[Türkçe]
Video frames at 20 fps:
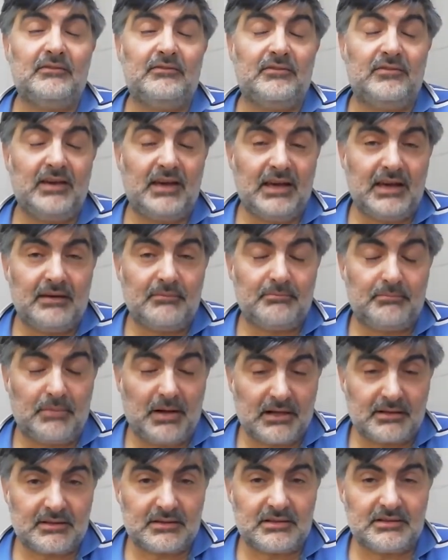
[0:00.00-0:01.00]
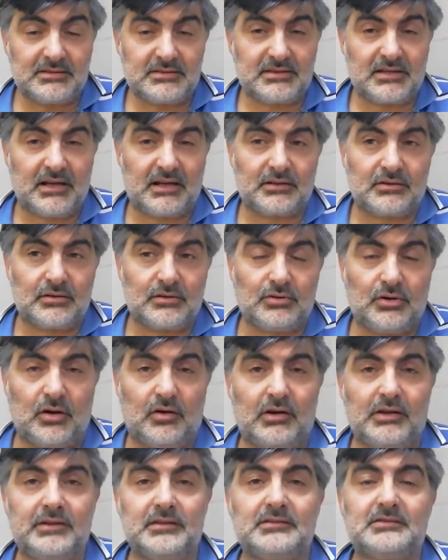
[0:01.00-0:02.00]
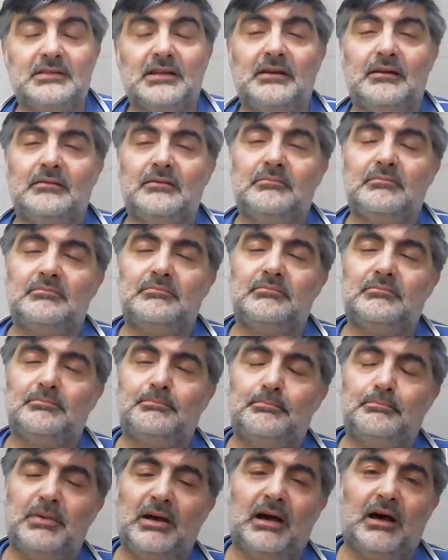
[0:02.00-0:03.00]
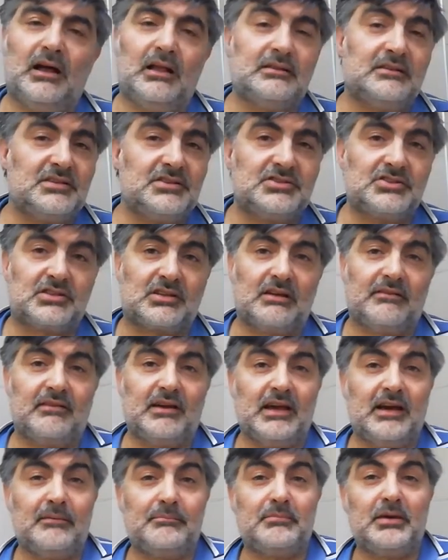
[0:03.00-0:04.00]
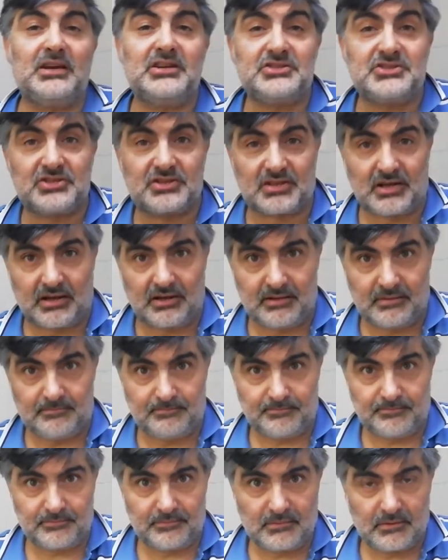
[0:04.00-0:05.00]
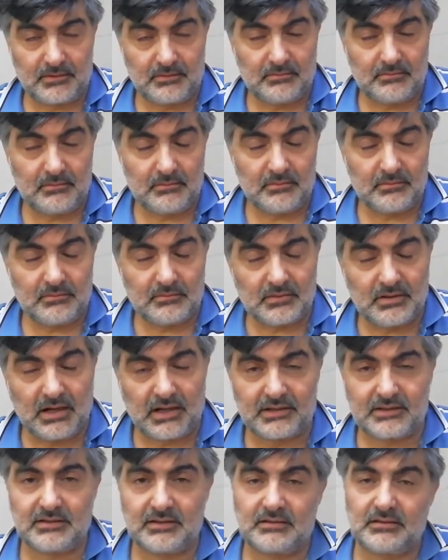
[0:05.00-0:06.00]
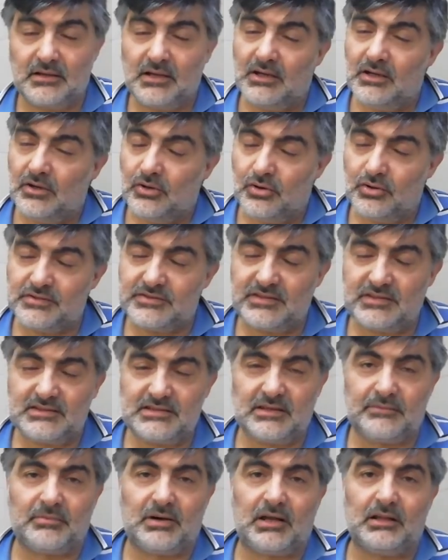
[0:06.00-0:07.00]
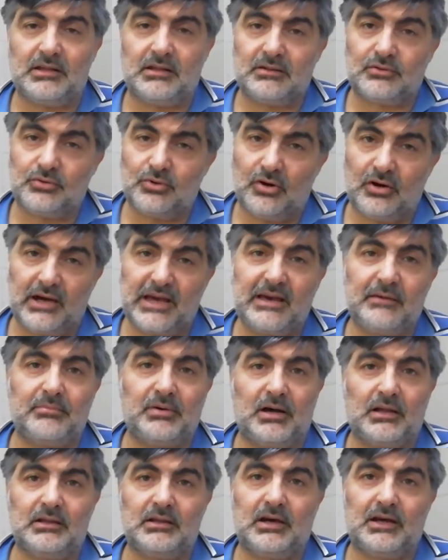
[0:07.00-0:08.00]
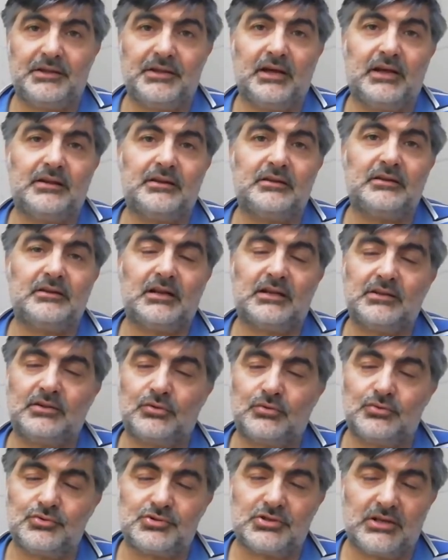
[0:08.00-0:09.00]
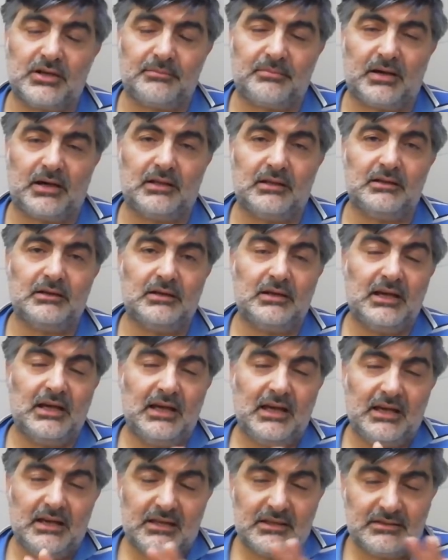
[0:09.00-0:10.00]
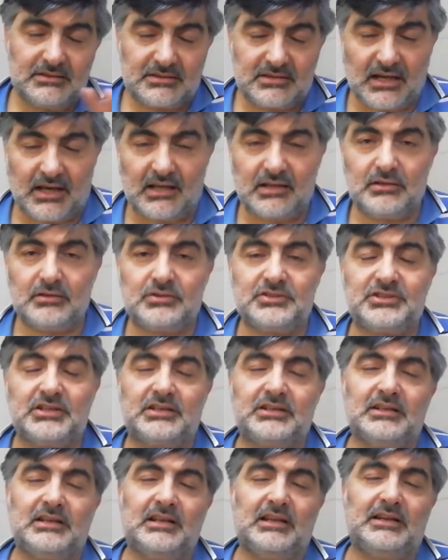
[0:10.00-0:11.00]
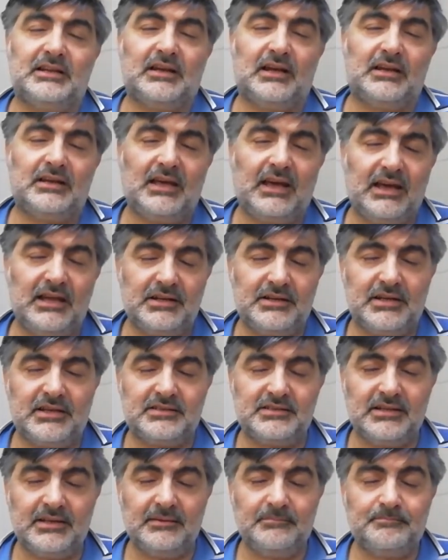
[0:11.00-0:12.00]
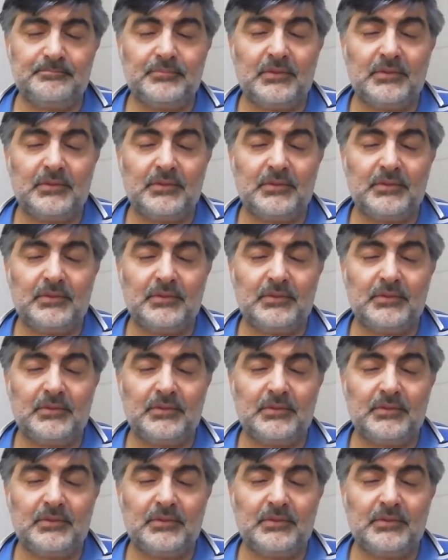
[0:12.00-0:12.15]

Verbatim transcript: Ve baktınız ki artık kovanınızda bir altı çıta veya beş çıta artık o size bağlı, doğaya bağlı, ana artık gücüne bağlı, sağlık şekilleri her neyse